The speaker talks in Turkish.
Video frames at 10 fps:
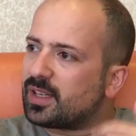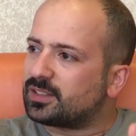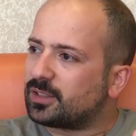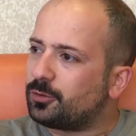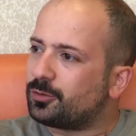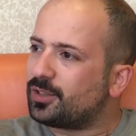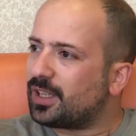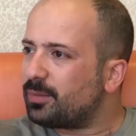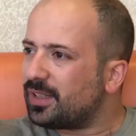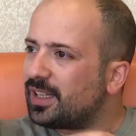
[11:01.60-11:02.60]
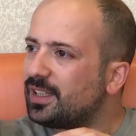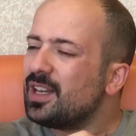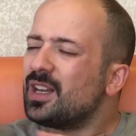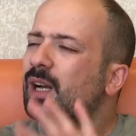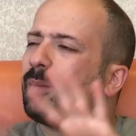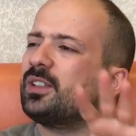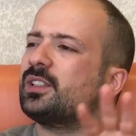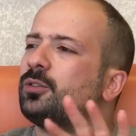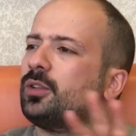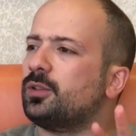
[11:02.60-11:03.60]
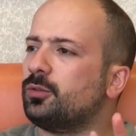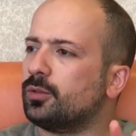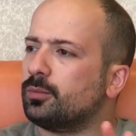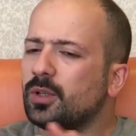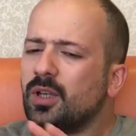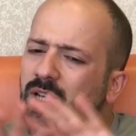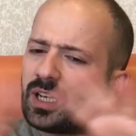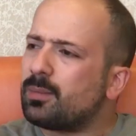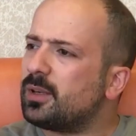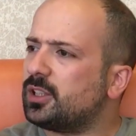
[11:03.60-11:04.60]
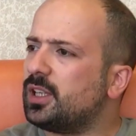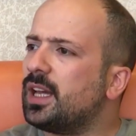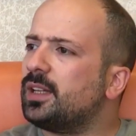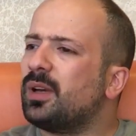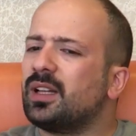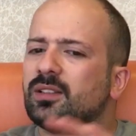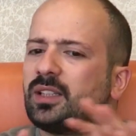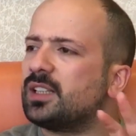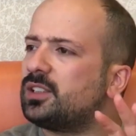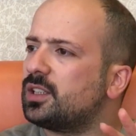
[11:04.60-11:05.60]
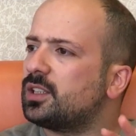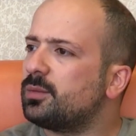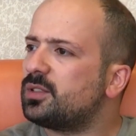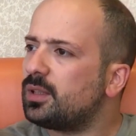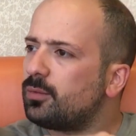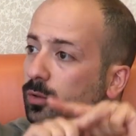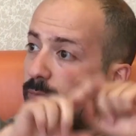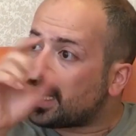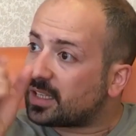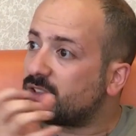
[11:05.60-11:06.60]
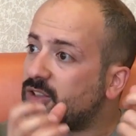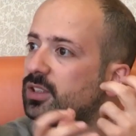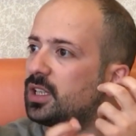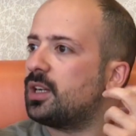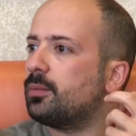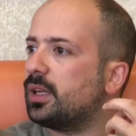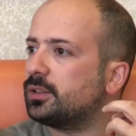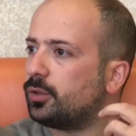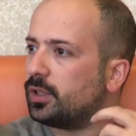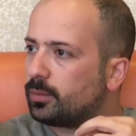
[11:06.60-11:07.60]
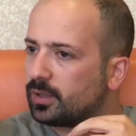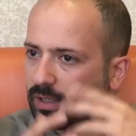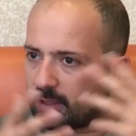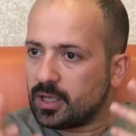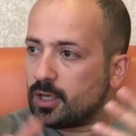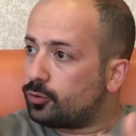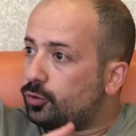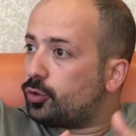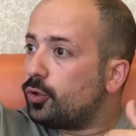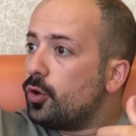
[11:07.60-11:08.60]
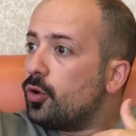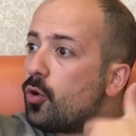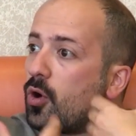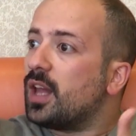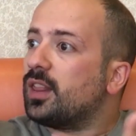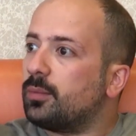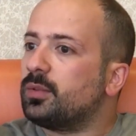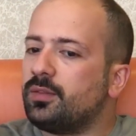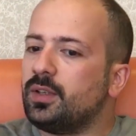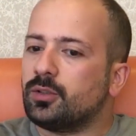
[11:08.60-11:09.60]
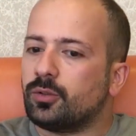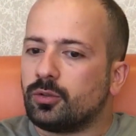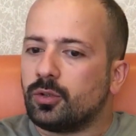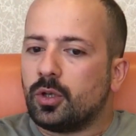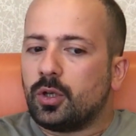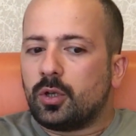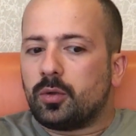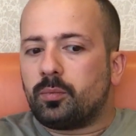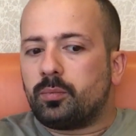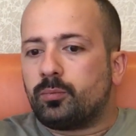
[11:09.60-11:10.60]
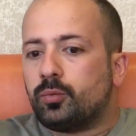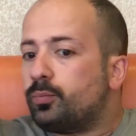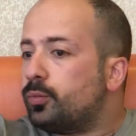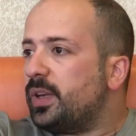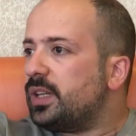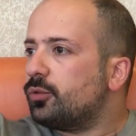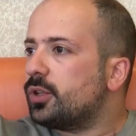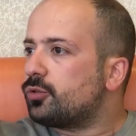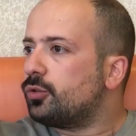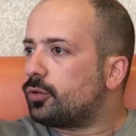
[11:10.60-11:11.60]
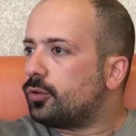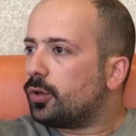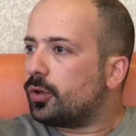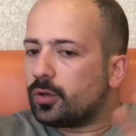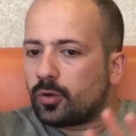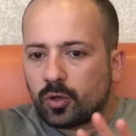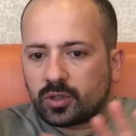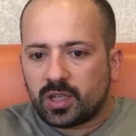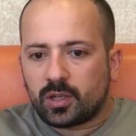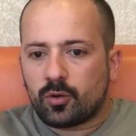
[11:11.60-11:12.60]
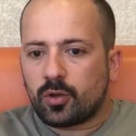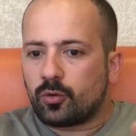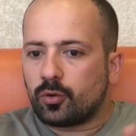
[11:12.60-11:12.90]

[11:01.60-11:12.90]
nereden satıyorsun abi? Bana hani kabaca söyle diyorum. Kabaca yani ben gerçek rakam istemiyorum. Yaklaşık rakamlar Hı-hı. söyle bana. Hani çünkü o anlamda veriyor onu. Bu, beni buna sürüklüyor. Ortaya koy,